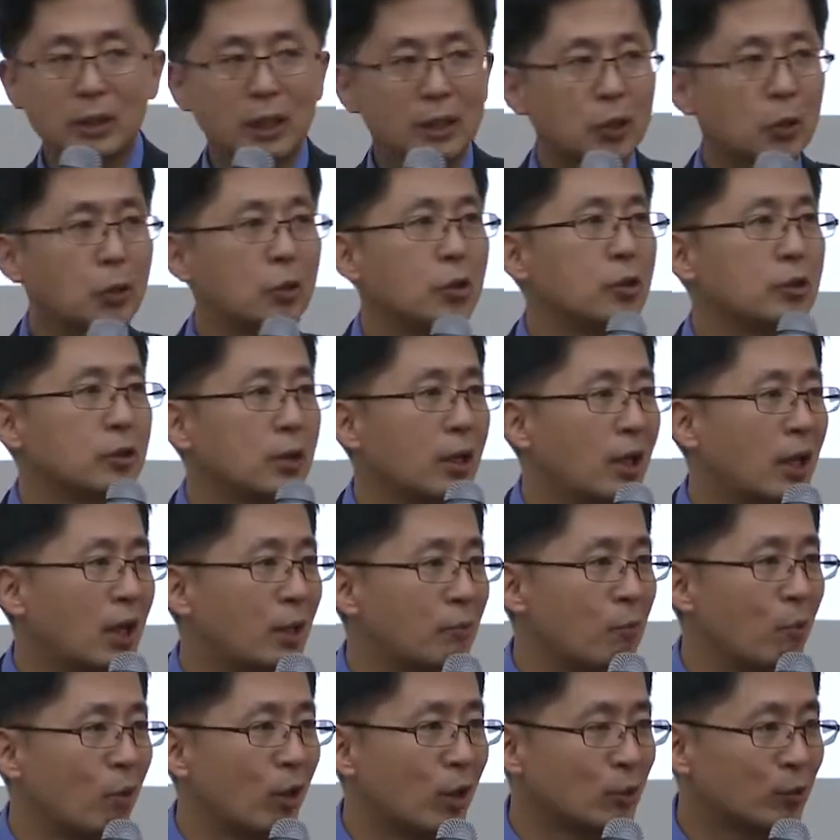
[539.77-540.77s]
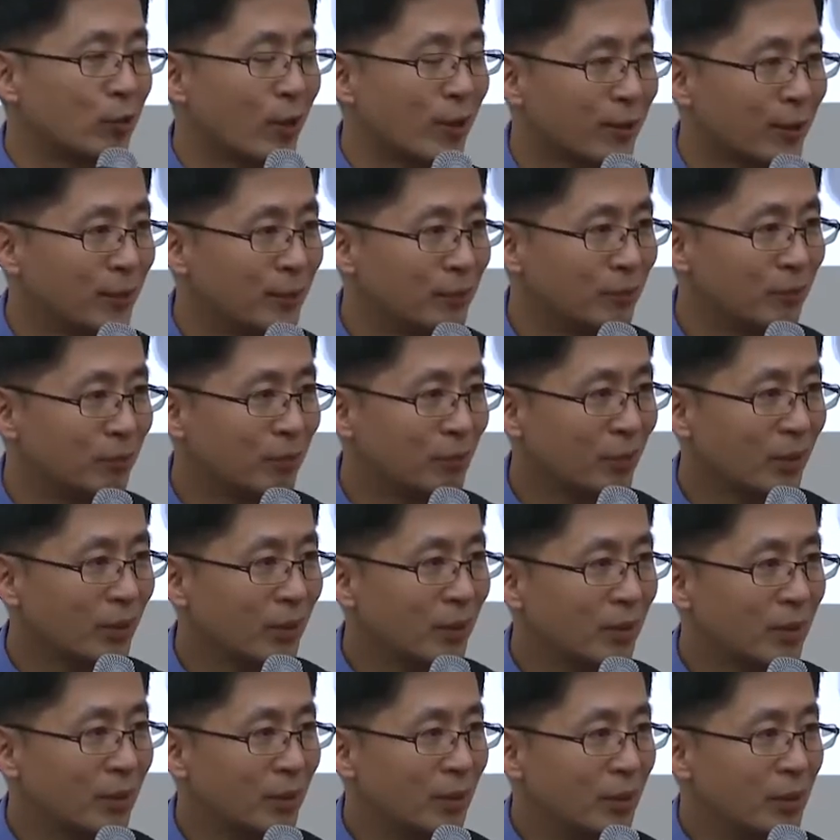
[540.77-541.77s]
제대로 형성하려면 뭐가 중요할까요?
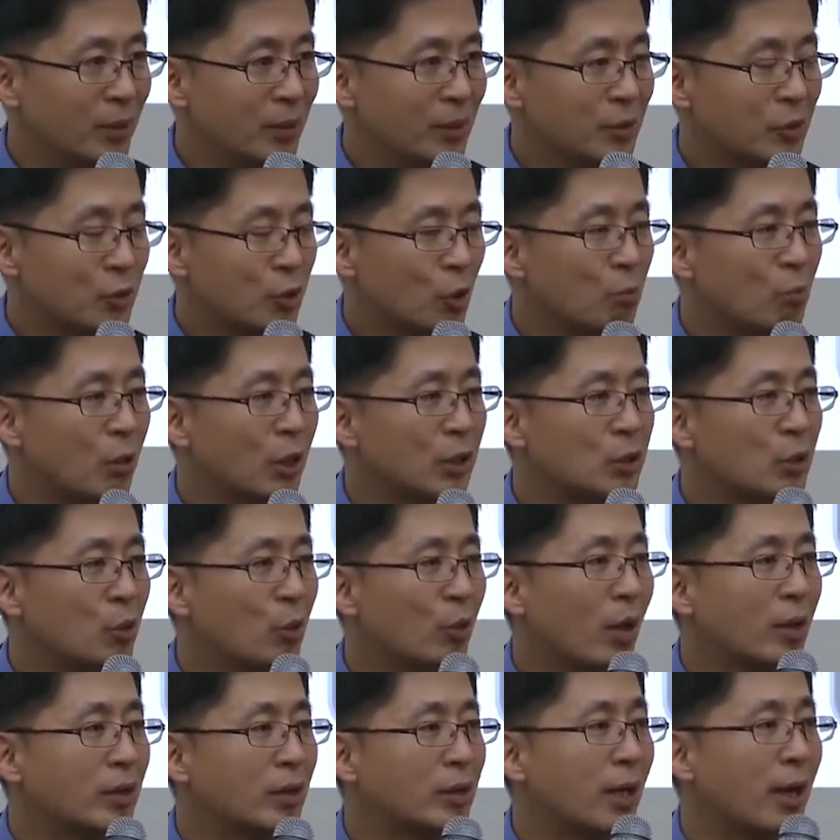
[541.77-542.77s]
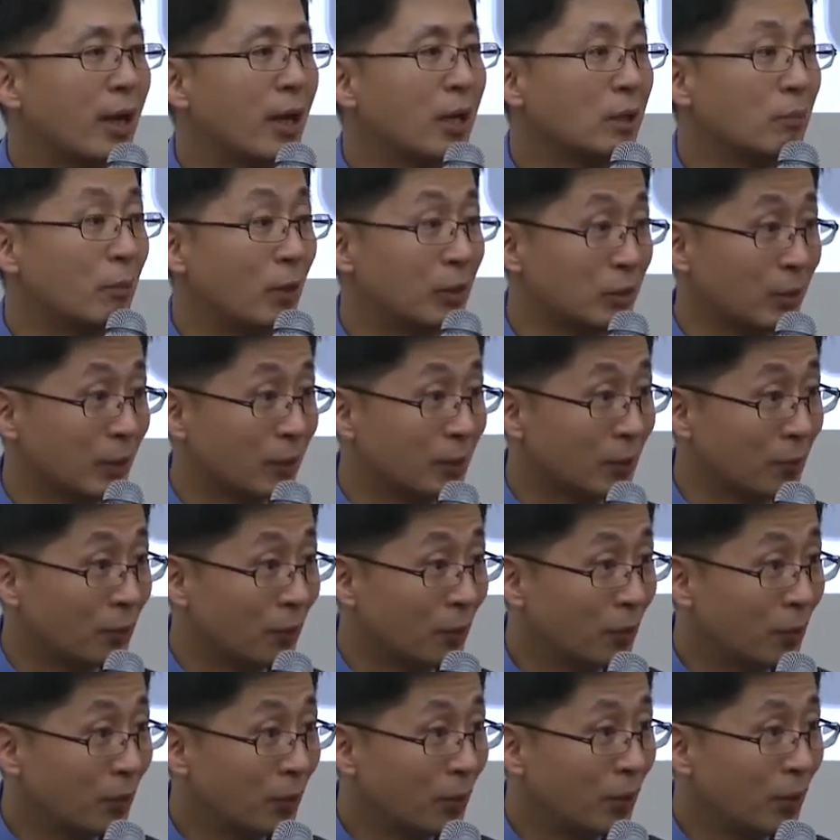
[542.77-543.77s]
정말 뛰어난 대학을 만들어야
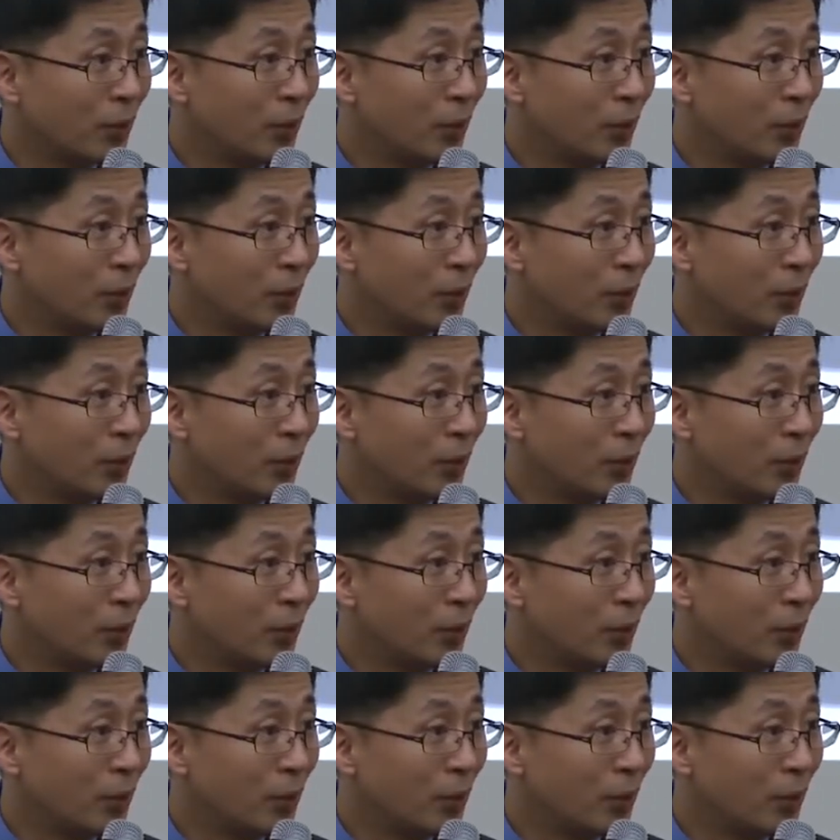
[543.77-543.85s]
되고